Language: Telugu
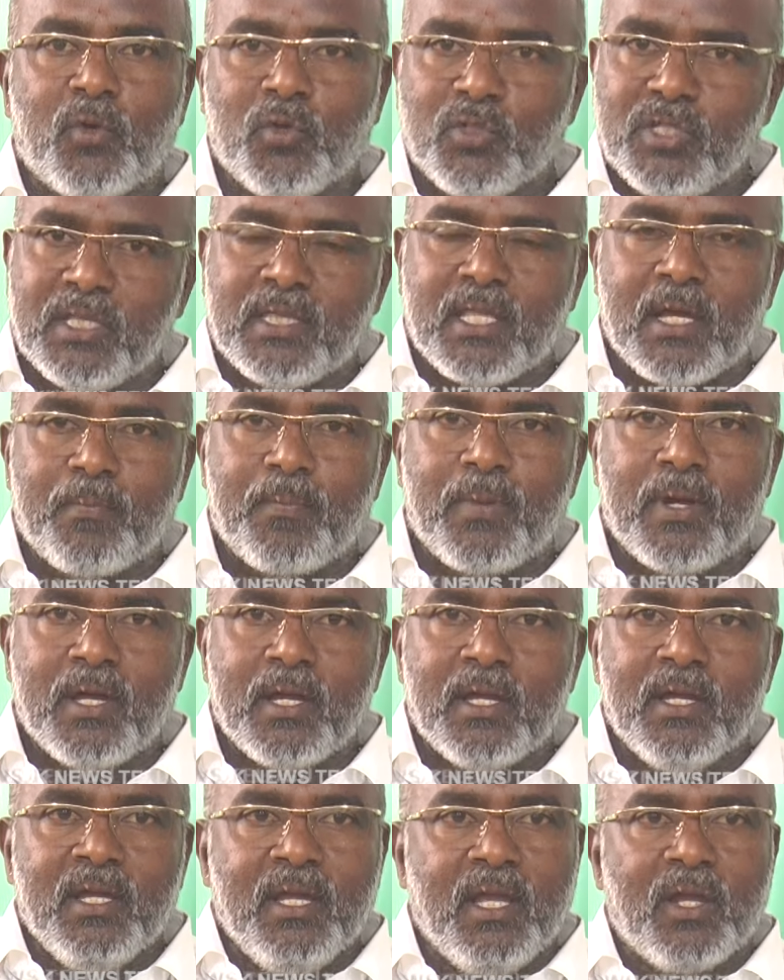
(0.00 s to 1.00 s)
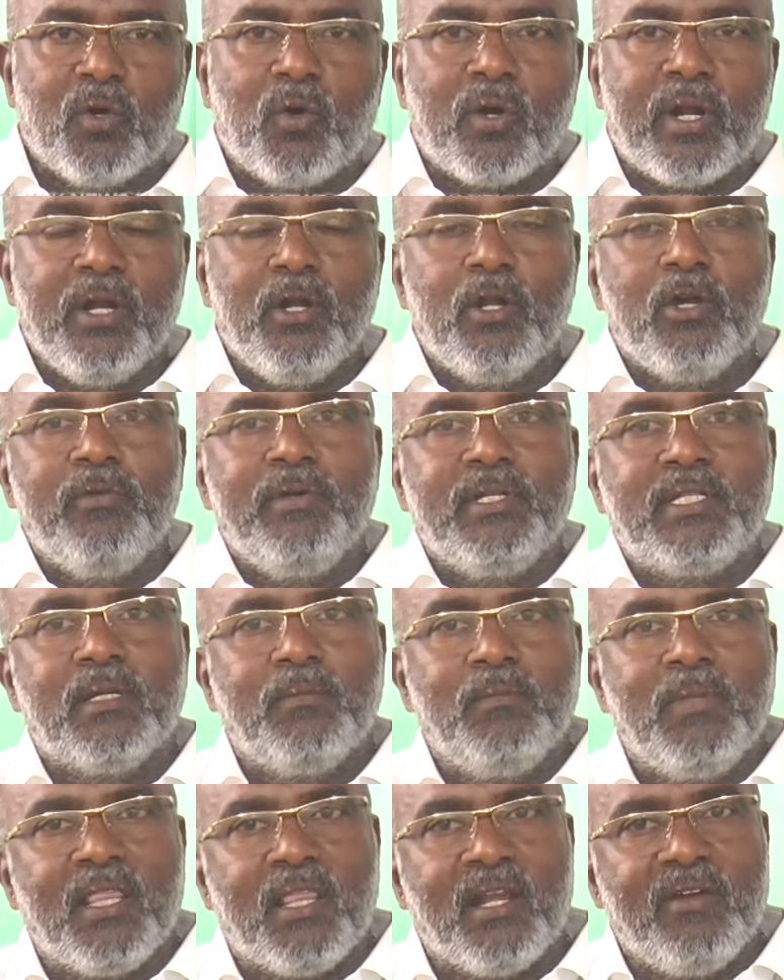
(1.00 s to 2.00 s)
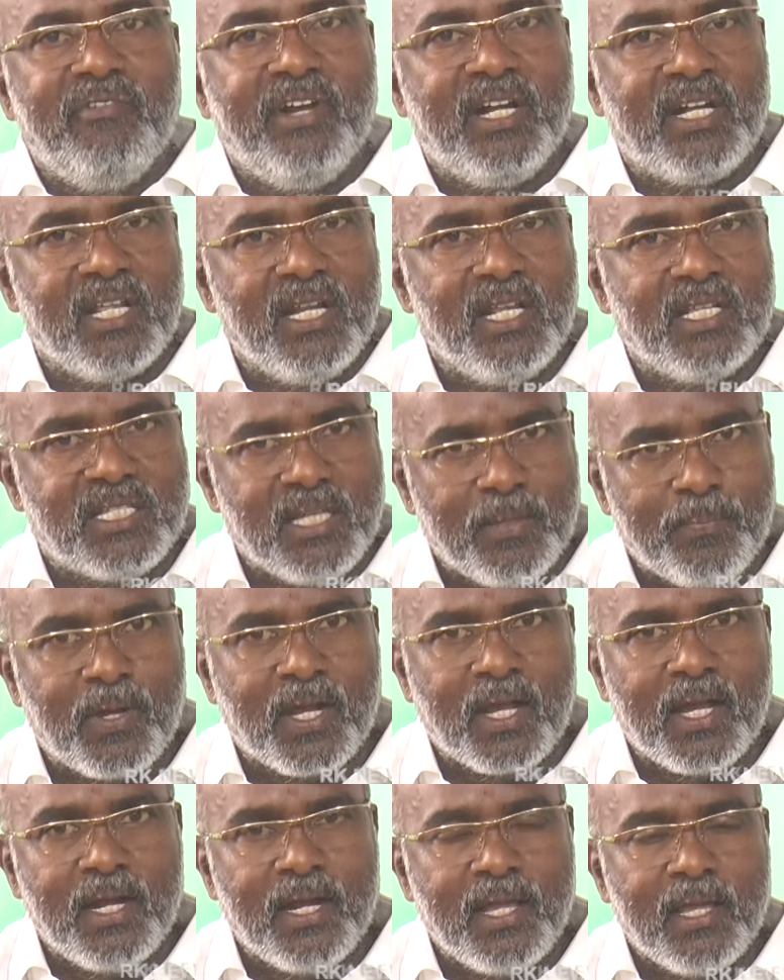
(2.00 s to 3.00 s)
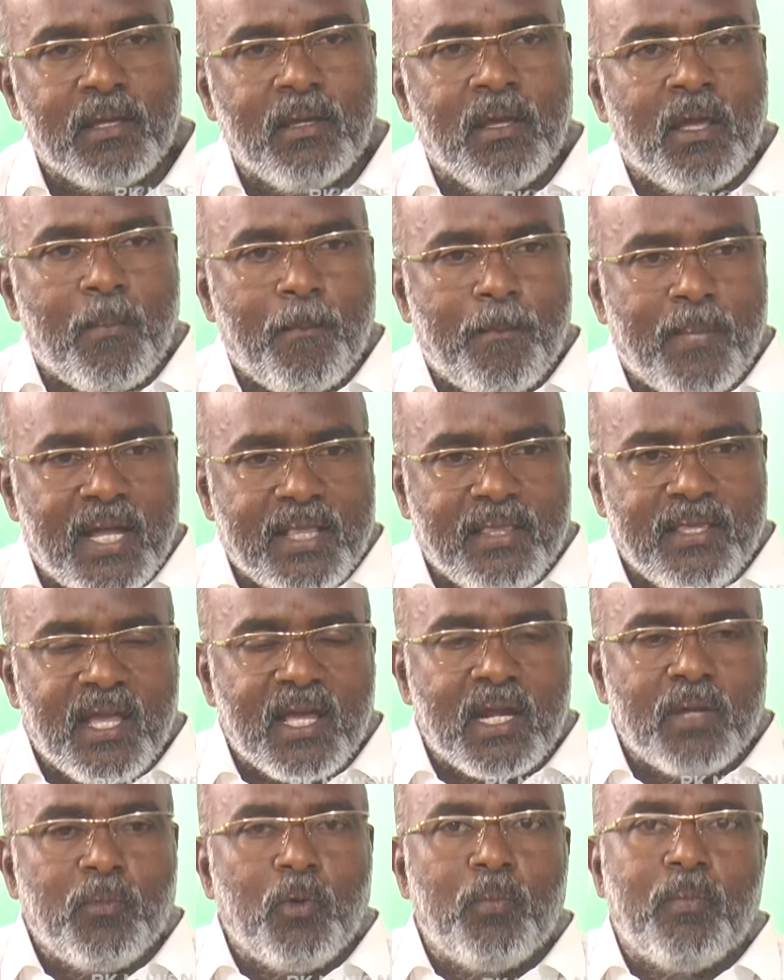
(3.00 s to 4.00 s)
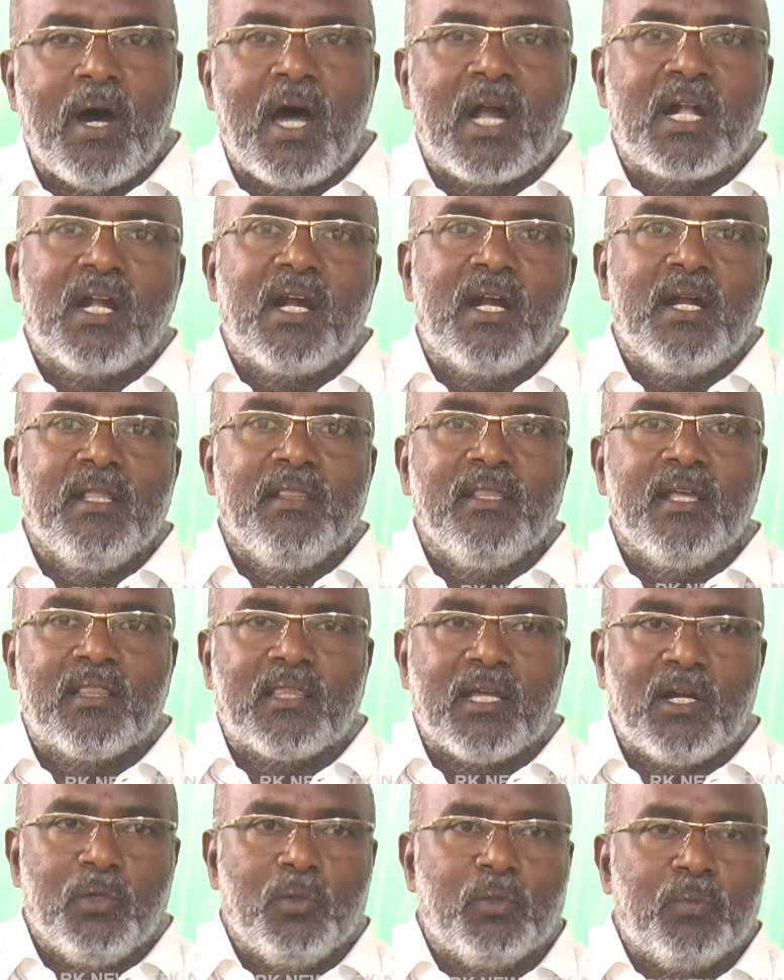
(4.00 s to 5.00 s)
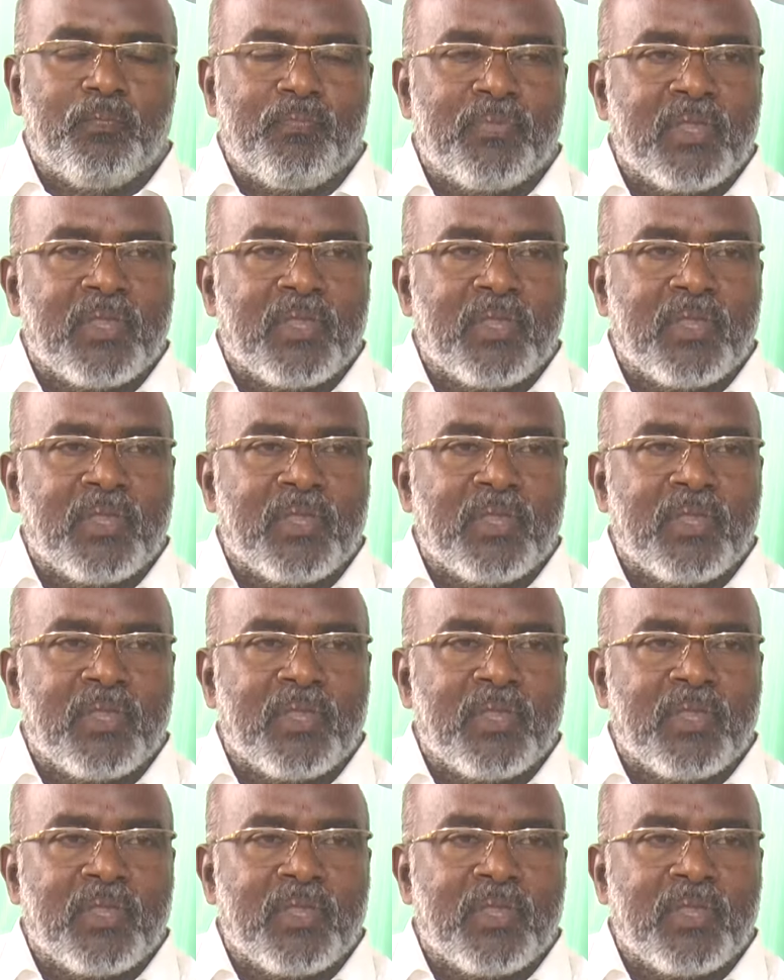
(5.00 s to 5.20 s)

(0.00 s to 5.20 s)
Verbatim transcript: కృషి తప్ప ఇంకో రెండో విషయం లేదని వెంటనే చెప్పగానే మధ్యాహ్నము మాట్లాడిందే తడు